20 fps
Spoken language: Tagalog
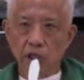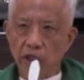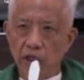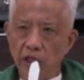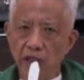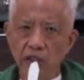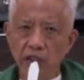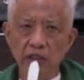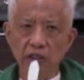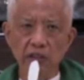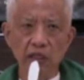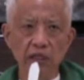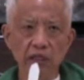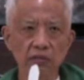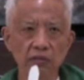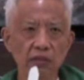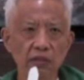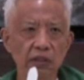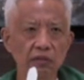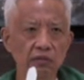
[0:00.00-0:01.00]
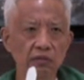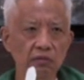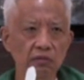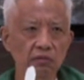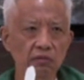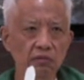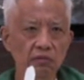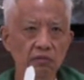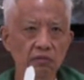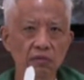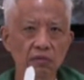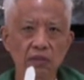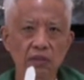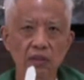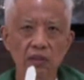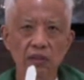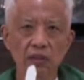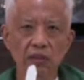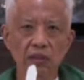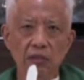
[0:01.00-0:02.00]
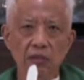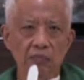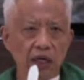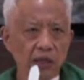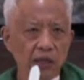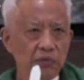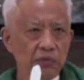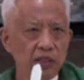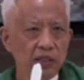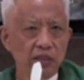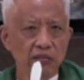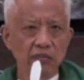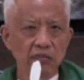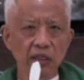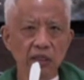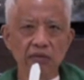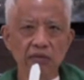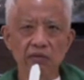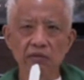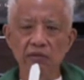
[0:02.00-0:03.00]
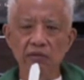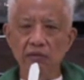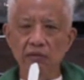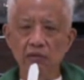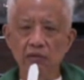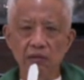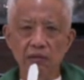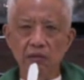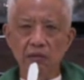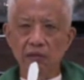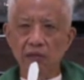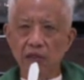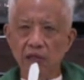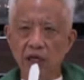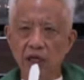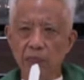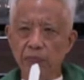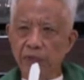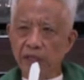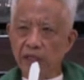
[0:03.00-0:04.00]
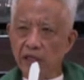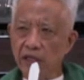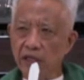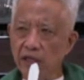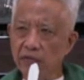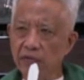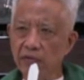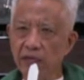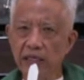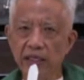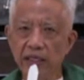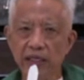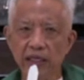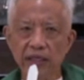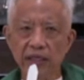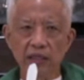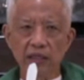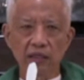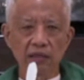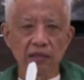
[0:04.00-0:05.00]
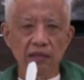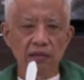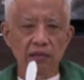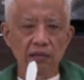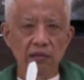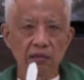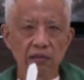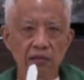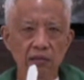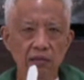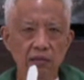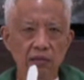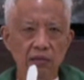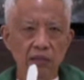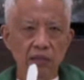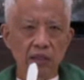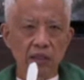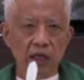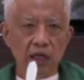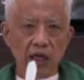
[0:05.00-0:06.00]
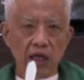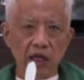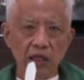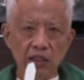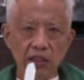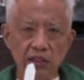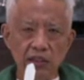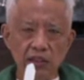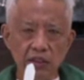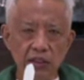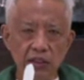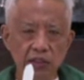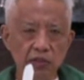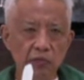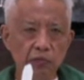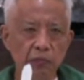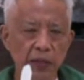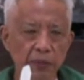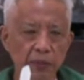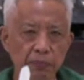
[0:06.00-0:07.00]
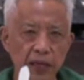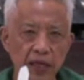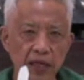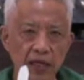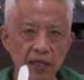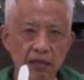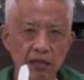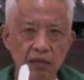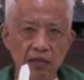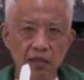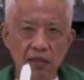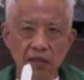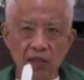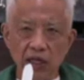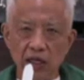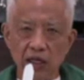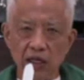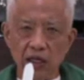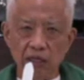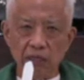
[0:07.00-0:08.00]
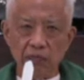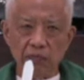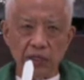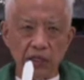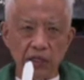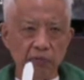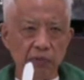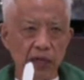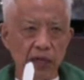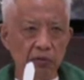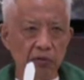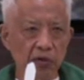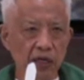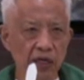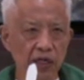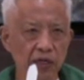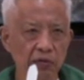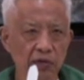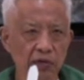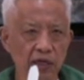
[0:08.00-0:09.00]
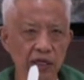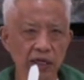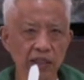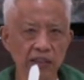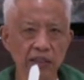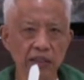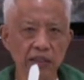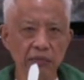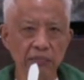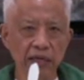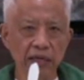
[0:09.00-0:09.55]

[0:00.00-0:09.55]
Nakikita ako ngayon, maraming katoliko ang pinag-aawayan nagalit sa Santo Papa dahil pinagbawal daw ang Latin